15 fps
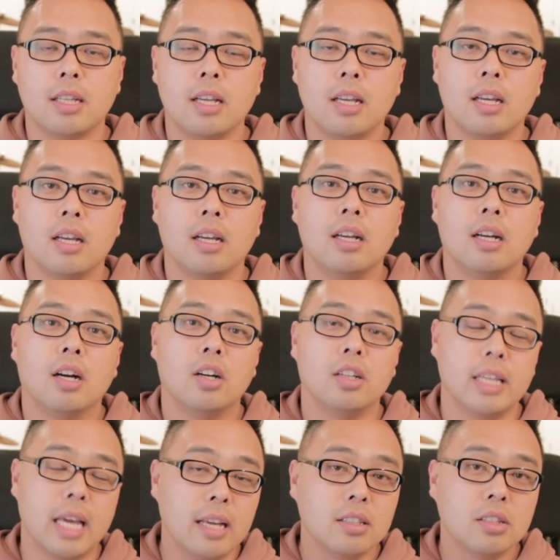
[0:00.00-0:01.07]
때 어,
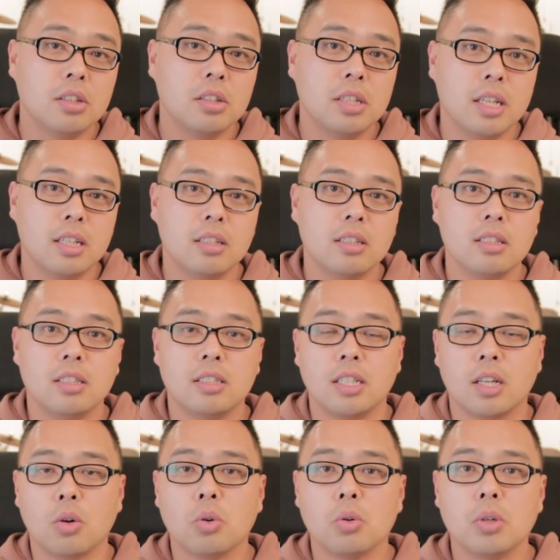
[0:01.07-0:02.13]
예전에는
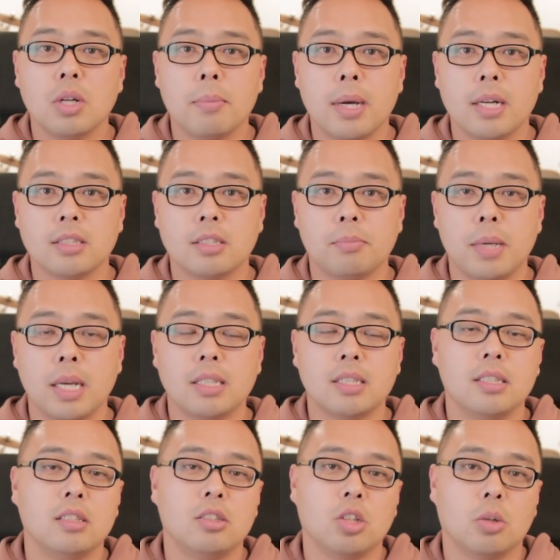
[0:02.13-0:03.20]
이제 코로나 바이러스
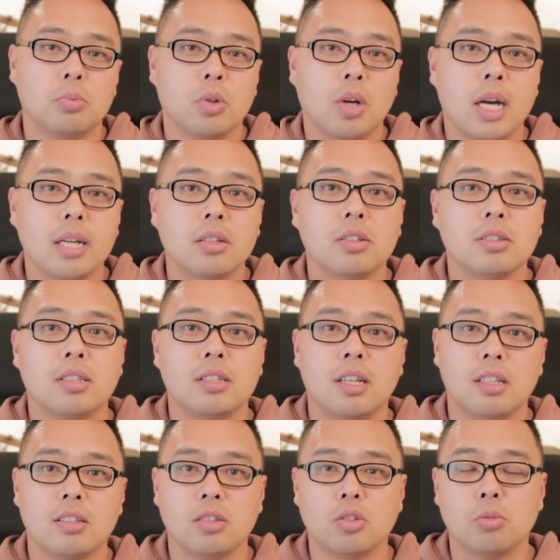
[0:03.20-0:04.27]
백신 접종하는 것에
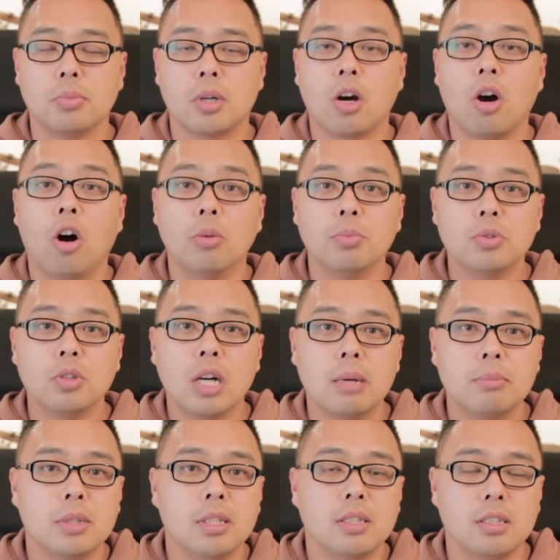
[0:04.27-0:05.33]
대해서 좀
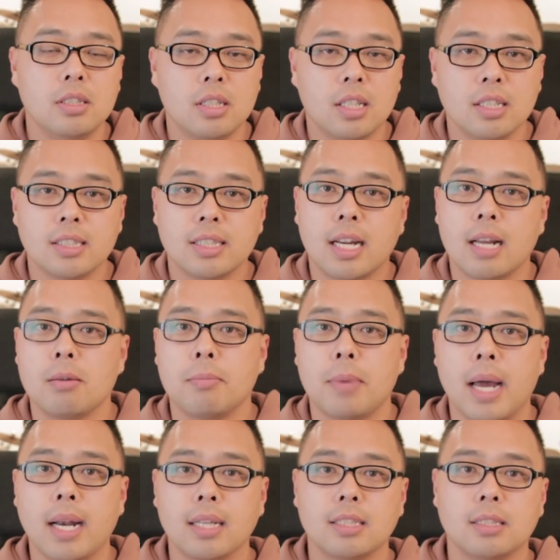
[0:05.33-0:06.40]
거부감을 느끼는 사람이
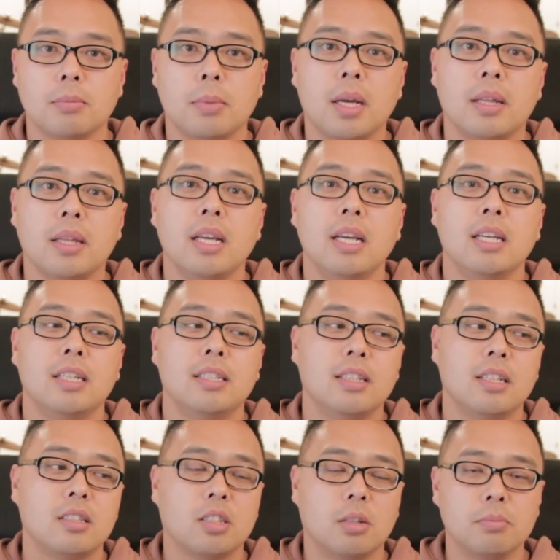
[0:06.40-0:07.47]
많았지만
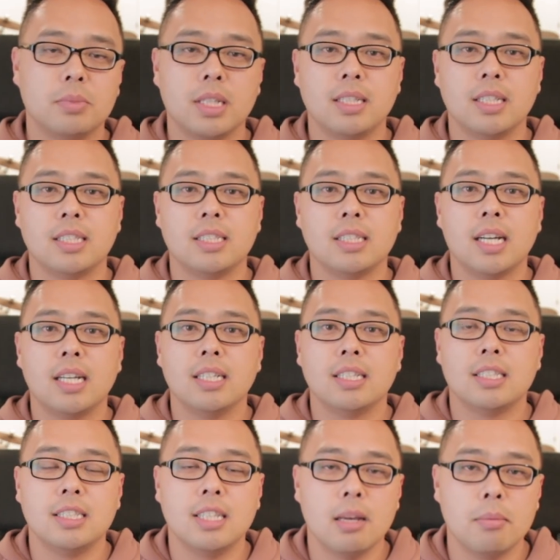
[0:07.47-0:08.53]
이제 점차 이제 시간이
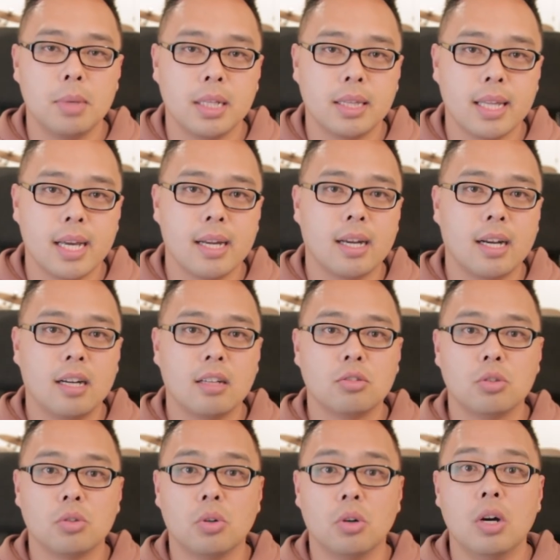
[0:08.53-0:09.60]
지남에 따라
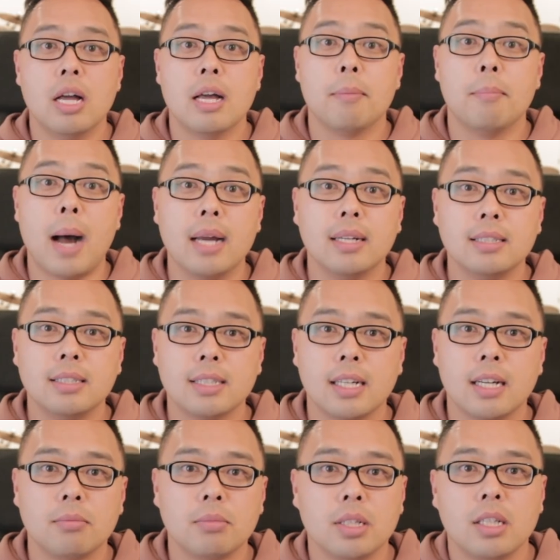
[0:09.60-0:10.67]
그리고 많은
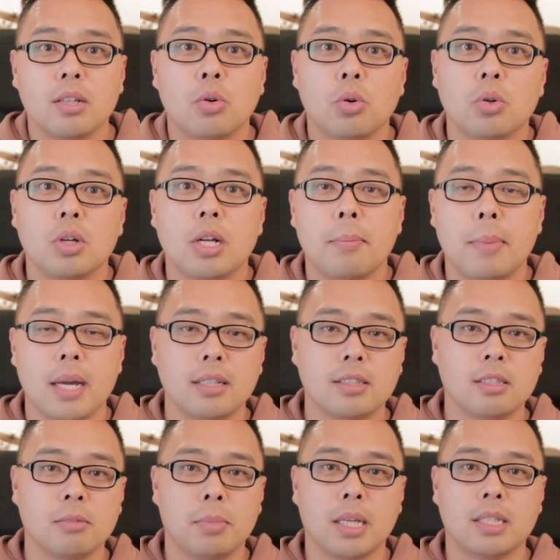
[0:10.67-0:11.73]
사람들이 코로나
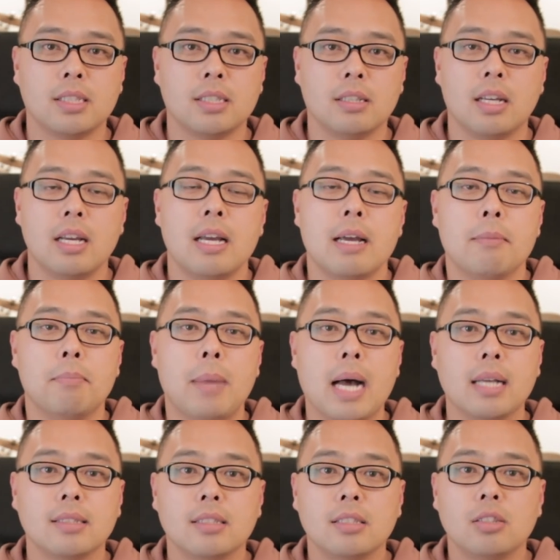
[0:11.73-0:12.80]
바이러스 백신
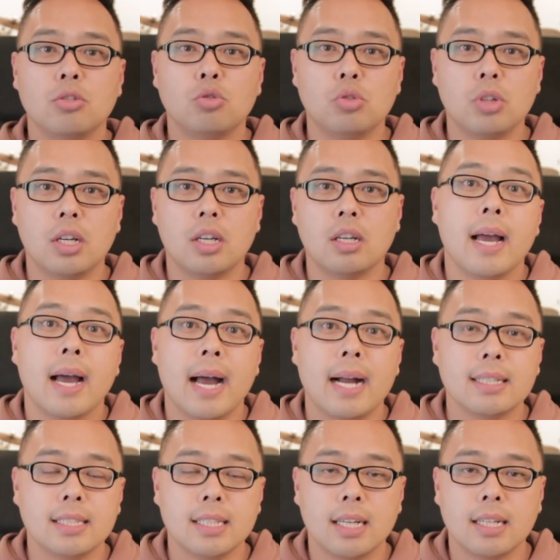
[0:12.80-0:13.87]
맞은 후에
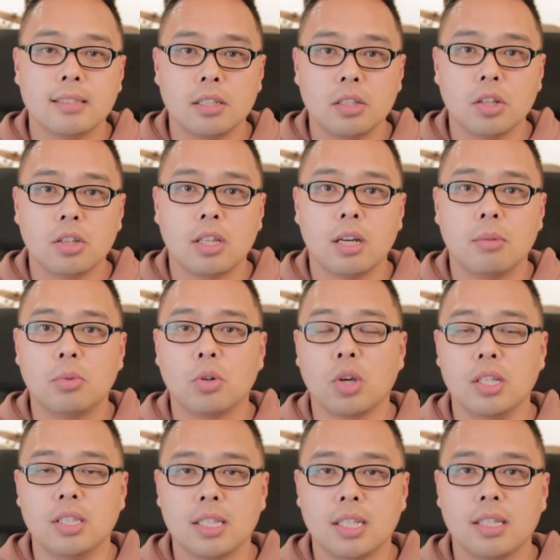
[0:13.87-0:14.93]
항체가 생겼다, 뭐
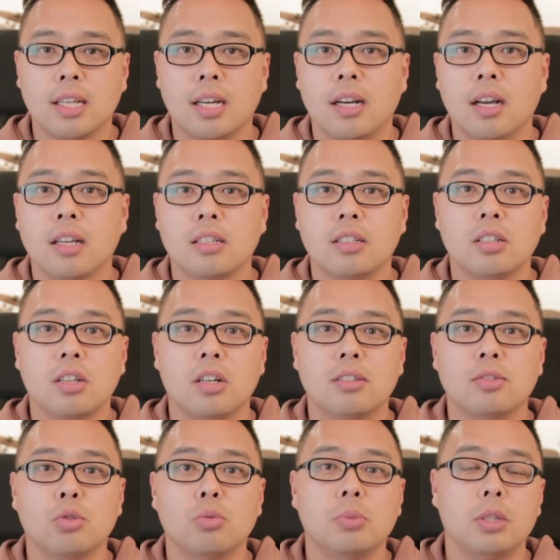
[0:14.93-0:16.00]
괜찮다
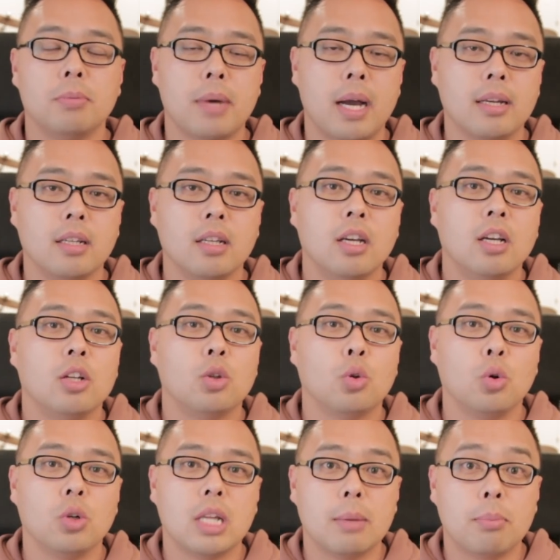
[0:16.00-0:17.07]
그런 소문이 많이
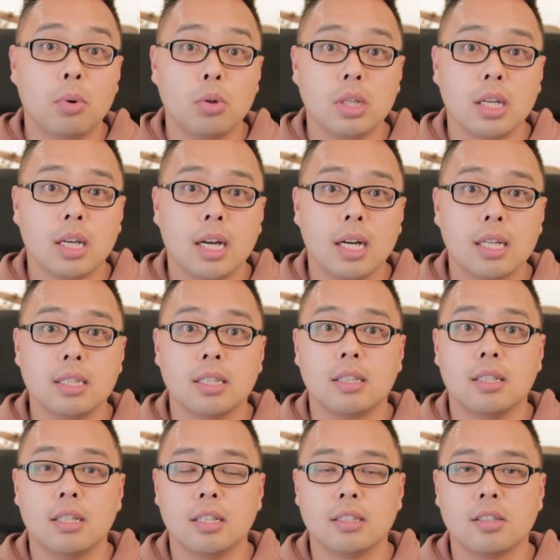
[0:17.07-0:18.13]
돌다 보니까
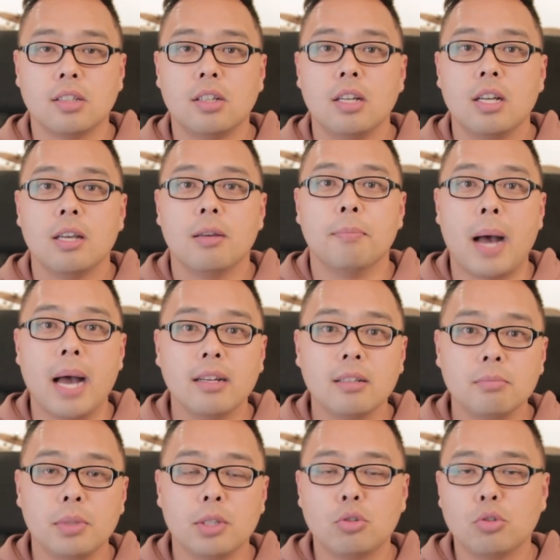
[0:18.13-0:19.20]
그래서
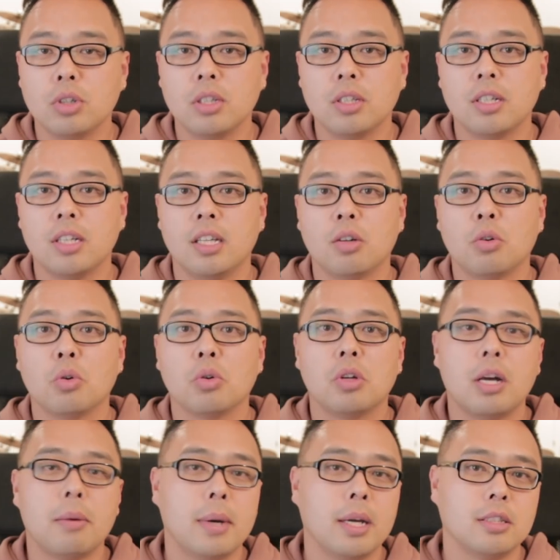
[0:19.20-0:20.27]
많은 미국인들이
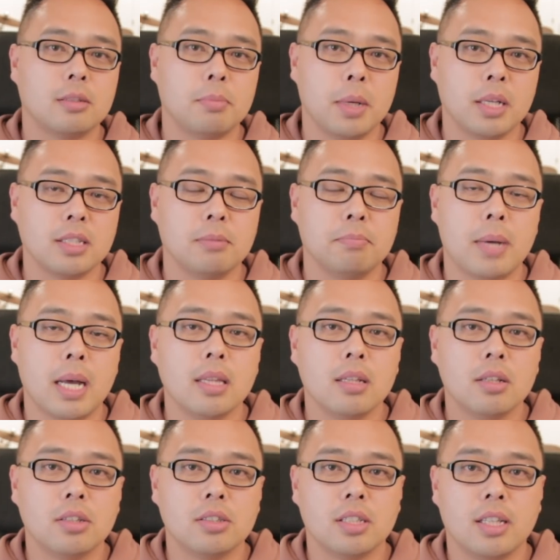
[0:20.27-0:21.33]
코로나 바이러스 백신
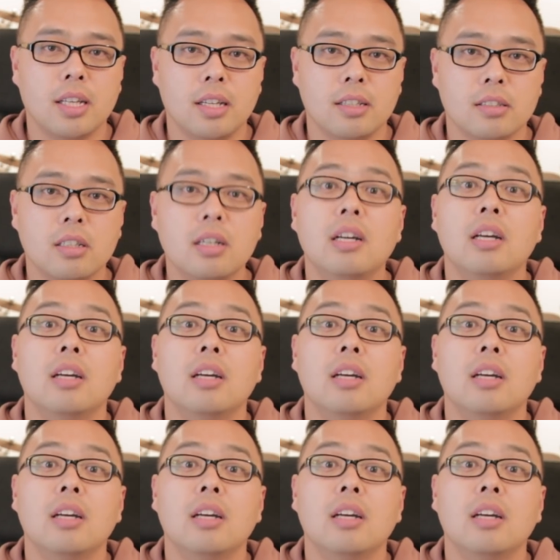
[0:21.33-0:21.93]
맞는 것에 대해서